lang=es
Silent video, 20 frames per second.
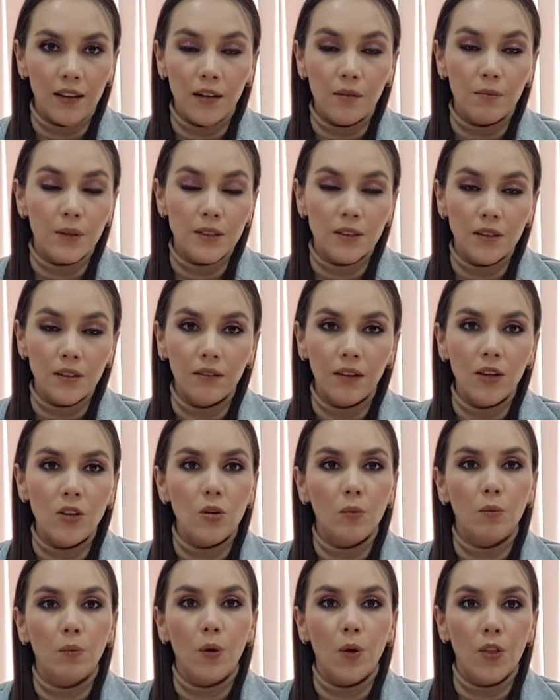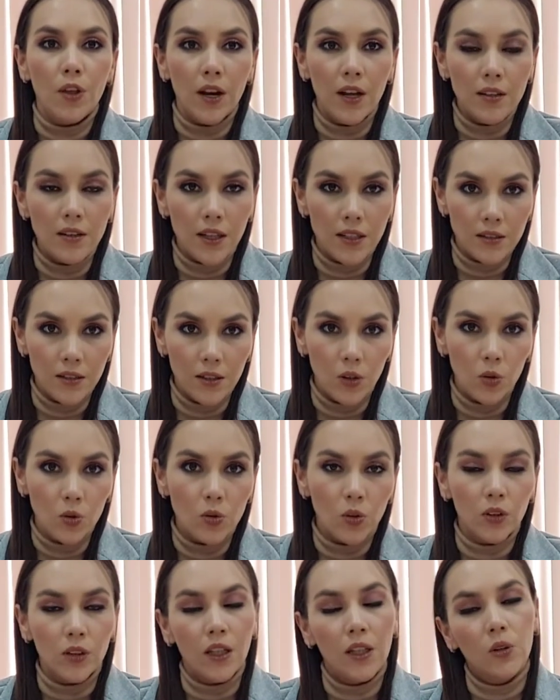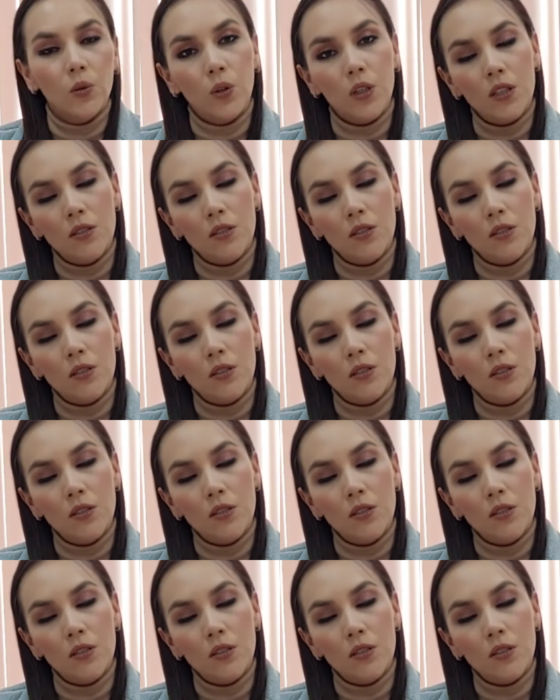presente año, podrán hacer uso tanto en